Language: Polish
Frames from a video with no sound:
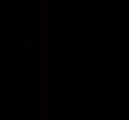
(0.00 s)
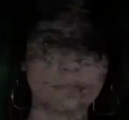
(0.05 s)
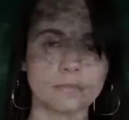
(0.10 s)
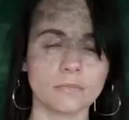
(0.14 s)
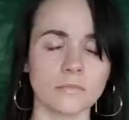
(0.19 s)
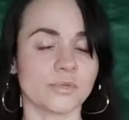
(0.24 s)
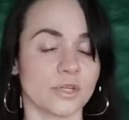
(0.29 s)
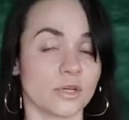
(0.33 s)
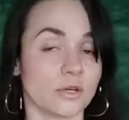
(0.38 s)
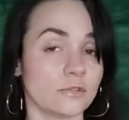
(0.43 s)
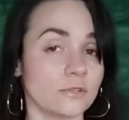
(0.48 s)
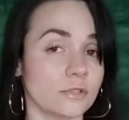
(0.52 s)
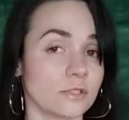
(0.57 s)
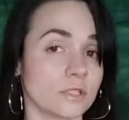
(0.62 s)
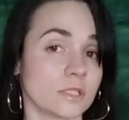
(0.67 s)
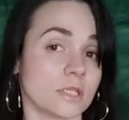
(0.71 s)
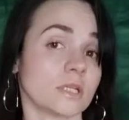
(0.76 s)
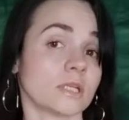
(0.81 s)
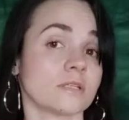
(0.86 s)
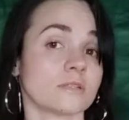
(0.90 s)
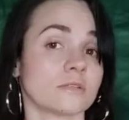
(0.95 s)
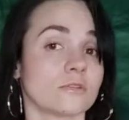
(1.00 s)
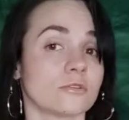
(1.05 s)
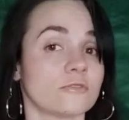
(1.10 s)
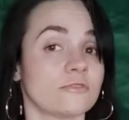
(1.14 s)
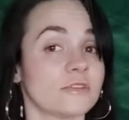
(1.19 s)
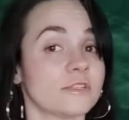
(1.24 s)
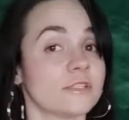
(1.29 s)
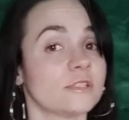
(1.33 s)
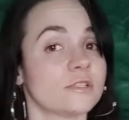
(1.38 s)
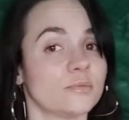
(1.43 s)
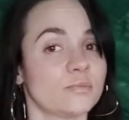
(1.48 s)
Przechodząc teraz do
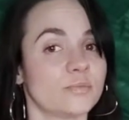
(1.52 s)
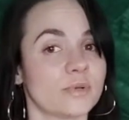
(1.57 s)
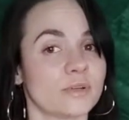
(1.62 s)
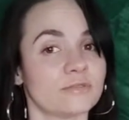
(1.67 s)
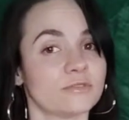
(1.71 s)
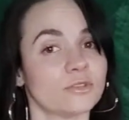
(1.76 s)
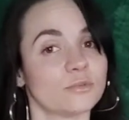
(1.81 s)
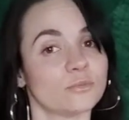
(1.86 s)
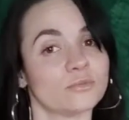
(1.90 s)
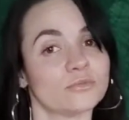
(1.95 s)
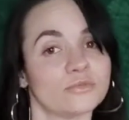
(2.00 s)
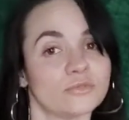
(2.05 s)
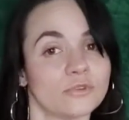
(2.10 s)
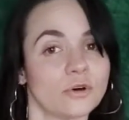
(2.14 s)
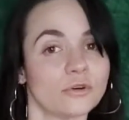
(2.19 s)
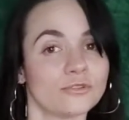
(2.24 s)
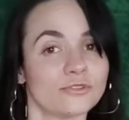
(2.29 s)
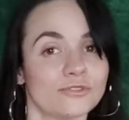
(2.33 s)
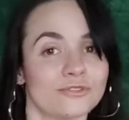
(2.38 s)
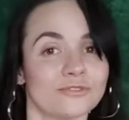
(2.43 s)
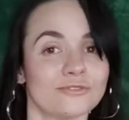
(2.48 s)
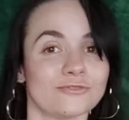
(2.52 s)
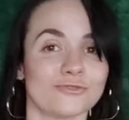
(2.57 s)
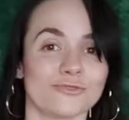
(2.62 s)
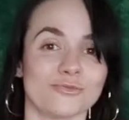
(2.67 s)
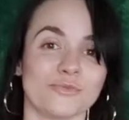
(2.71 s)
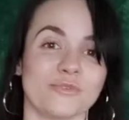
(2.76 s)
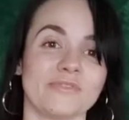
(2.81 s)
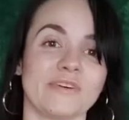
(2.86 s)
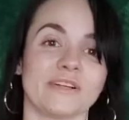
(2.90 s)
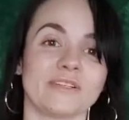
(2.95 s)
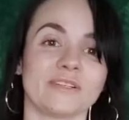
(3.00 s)
kwestii prawdomówności,
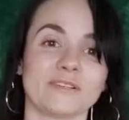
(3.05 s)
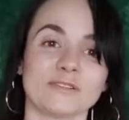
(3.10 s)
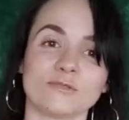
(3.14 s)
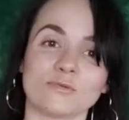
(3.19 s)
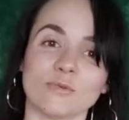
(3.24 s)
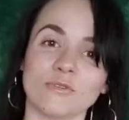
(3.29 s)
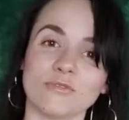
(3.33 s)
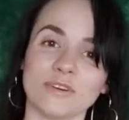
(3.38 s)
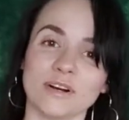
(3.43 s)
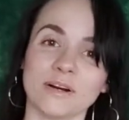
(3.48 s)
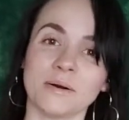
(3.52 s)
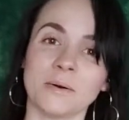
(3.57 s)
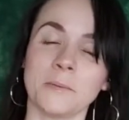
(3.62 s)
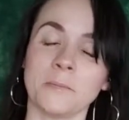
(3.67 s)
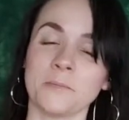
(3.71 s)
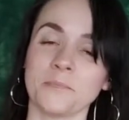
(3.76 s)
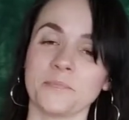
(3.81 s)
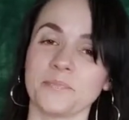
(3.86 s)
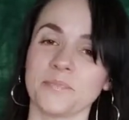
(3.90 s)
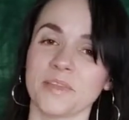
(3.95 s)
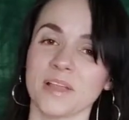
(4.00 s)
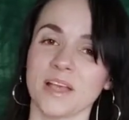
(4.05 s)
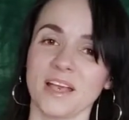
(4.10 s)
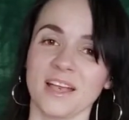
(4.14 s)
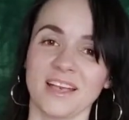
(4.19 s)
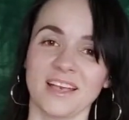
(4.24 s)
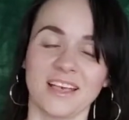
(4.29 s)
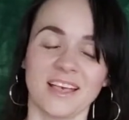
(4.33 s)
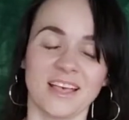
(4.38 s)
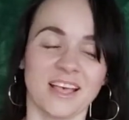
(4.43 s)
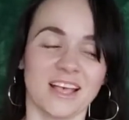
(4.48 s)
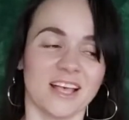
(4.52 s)
dotrzymywania słowa,
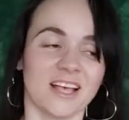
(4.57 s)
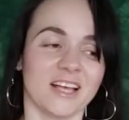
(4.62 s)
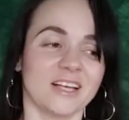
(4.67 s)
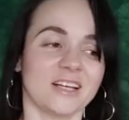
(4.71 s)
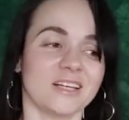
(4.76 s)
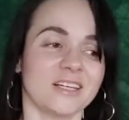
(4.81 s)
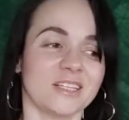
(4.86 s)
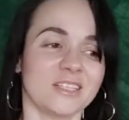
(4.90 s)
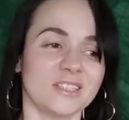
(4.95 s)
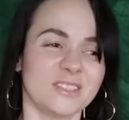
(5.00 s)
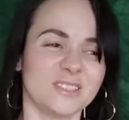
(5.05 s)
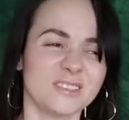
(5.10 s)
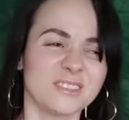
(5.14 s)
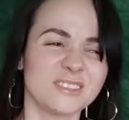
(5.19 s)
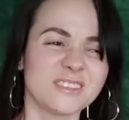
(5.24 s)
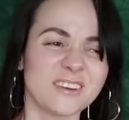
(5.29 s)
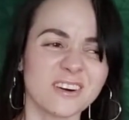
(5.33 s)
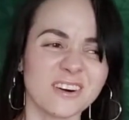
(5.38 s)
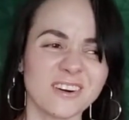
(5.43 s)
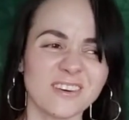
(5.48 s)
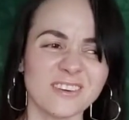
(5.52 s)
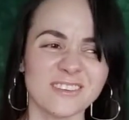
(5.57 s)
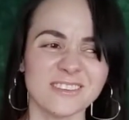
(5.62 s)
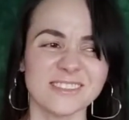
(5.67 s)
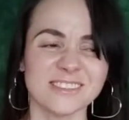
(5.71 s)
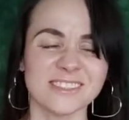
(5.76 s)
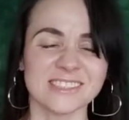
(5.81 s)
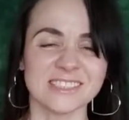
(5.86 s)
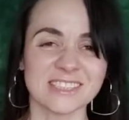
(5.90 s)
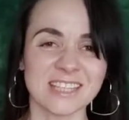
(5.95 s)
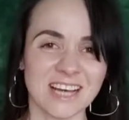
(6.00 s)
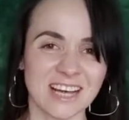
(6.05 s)
kto
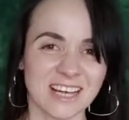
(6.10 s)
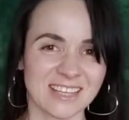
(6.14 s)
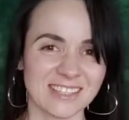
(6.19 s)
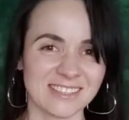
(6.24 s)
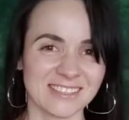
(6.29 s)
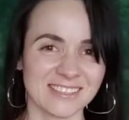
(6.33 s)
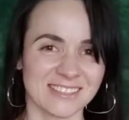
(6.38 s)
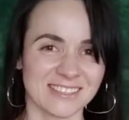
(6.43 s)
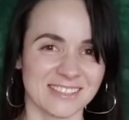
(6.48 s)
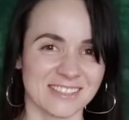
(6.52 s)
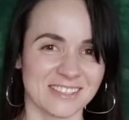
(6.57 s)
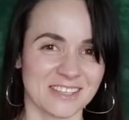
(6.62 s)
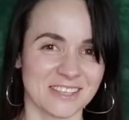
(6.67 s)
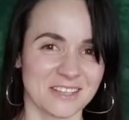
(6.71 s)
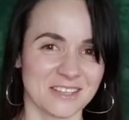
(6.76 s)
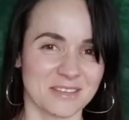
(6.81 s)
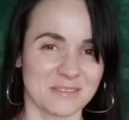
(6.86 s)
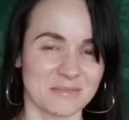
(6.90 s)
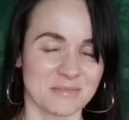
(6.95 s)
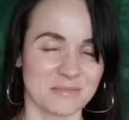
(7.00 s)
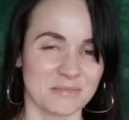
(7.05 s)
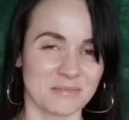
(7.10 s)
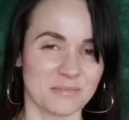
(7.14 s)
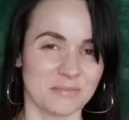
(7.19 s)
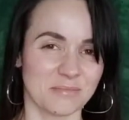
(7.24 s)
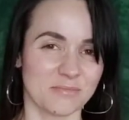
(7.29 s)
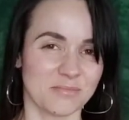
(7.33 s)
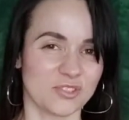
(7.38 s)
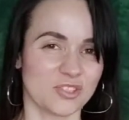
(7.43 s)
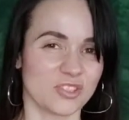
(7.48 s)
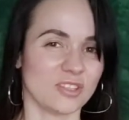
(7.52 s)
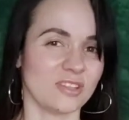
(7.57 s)
z nas
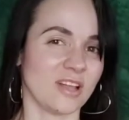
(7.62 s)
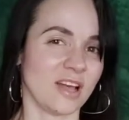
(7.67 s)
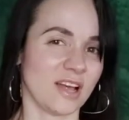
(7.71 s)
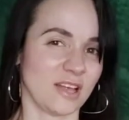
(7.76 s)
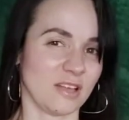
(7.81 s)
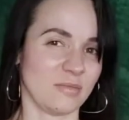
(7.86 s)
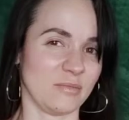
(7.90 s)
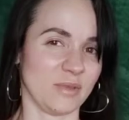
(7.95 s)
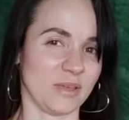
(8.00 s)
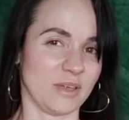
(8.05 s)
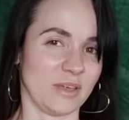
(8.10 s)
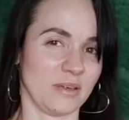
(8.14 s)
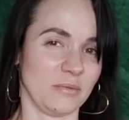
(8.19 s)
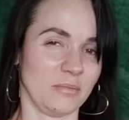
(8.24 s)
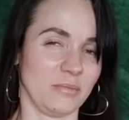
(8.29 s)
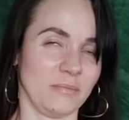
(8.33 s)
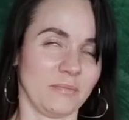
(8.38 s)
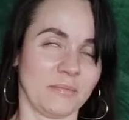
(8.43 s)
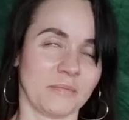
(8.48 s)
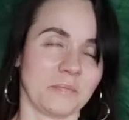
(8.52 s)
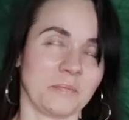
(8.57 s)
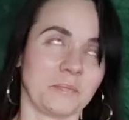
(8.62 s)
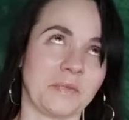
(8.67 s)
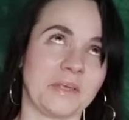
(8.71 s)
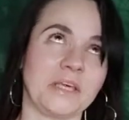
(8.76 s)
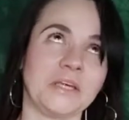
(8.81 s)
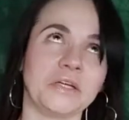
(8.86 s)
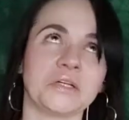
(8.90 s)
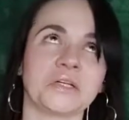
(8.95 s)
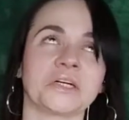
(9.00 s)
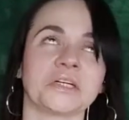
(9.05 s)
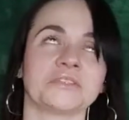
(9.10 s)
przynajmniej
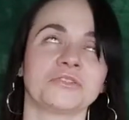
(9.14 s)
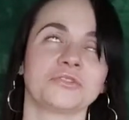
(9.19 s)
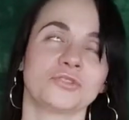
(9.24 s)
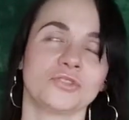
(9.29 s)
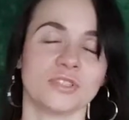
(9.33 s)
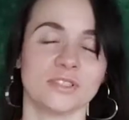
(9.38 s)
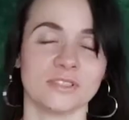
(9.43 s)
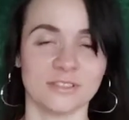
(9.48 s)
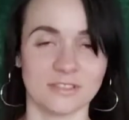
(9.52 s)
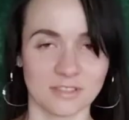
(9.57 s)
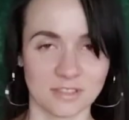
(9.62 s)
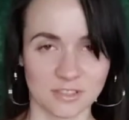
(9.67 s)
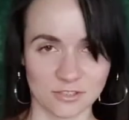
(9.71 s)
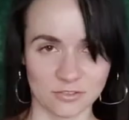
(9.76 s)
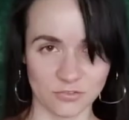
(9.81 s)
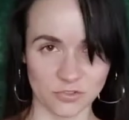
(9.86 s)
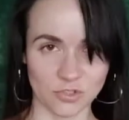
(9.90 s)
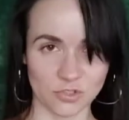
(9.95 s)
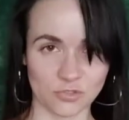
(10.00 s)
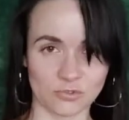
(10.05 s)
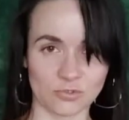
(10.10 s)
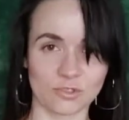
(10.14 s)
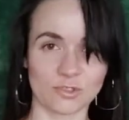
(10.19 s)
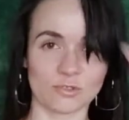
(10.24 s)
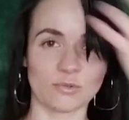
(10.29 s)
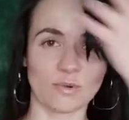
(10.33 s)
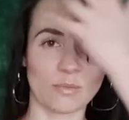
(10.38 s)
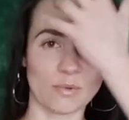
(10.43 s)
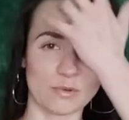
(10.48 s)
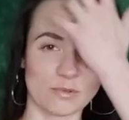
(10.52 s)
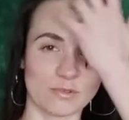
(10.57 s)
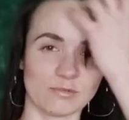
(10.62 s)
kilka tysięcy razy w życiu nie
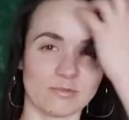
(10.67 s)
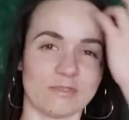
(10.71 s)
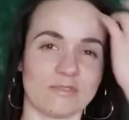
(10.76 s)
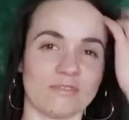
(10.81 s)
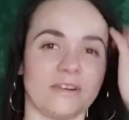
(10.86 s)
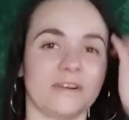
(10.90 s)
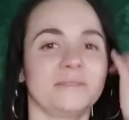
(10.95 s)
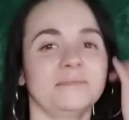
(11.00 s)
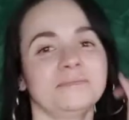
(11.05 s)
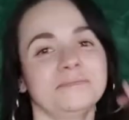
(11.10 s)
złamał słowa?